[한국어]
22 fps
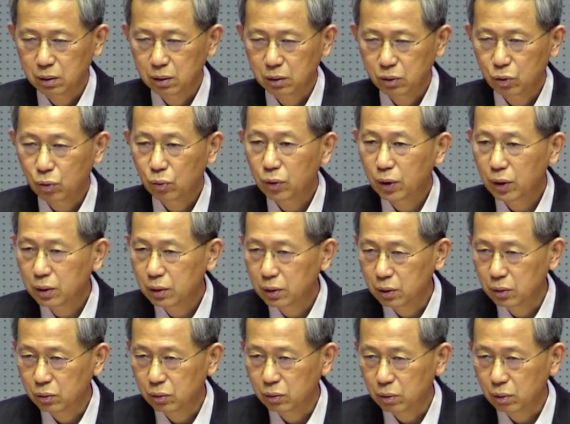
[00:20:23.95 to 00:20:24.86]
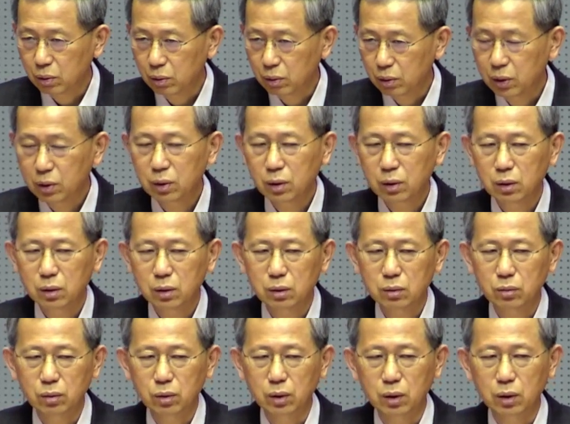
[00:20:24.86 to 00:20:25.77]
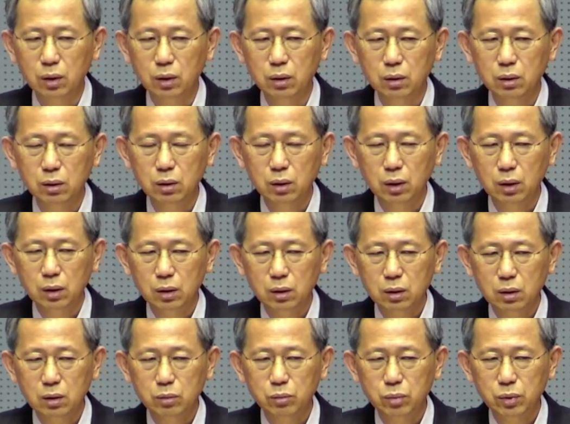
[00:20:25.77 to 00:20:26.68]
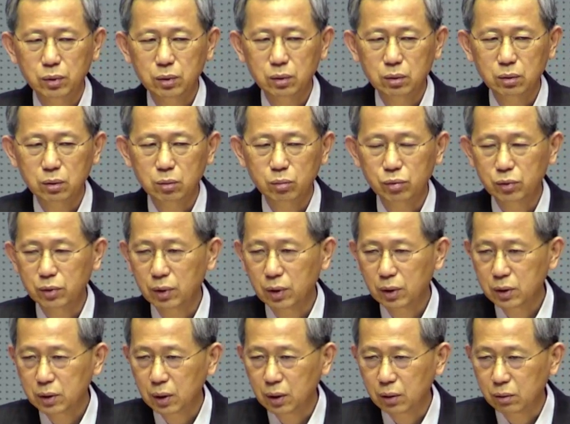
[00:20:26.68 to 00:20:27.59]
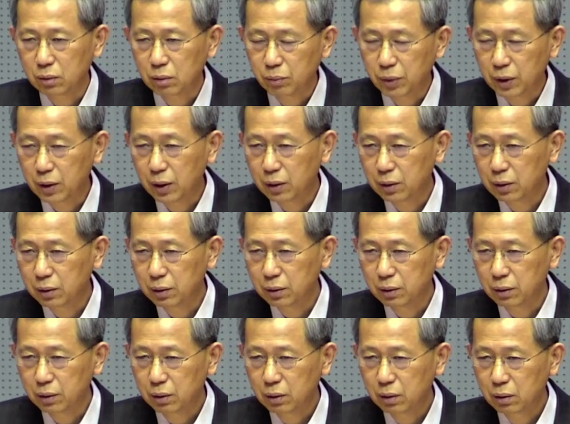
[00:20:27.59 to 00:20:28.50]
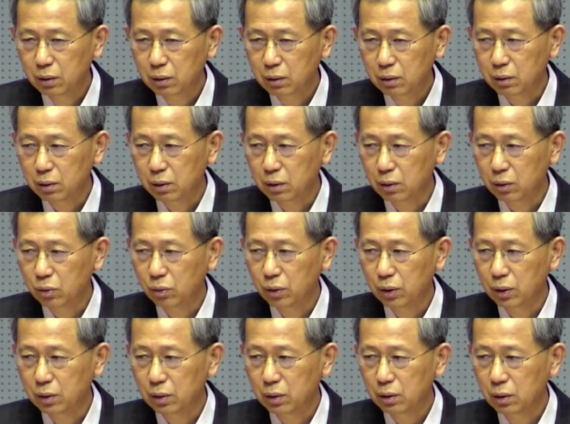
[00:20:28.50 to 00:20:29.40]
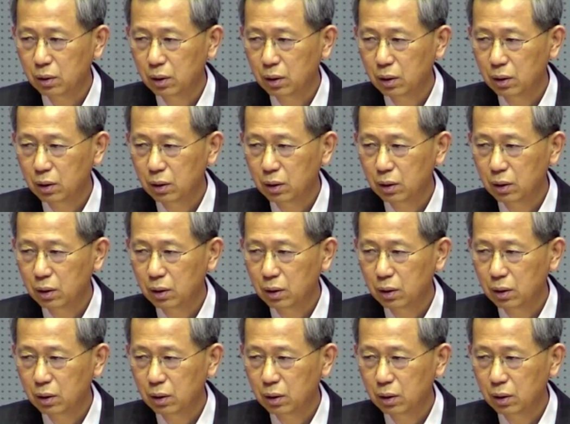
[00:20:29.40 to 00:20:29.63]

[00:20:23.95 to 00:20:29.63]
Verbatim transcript: 총회를 이루고 이런 것들을 우리가 근본적으로 부정하지 않고 받아들이는 그런 교회를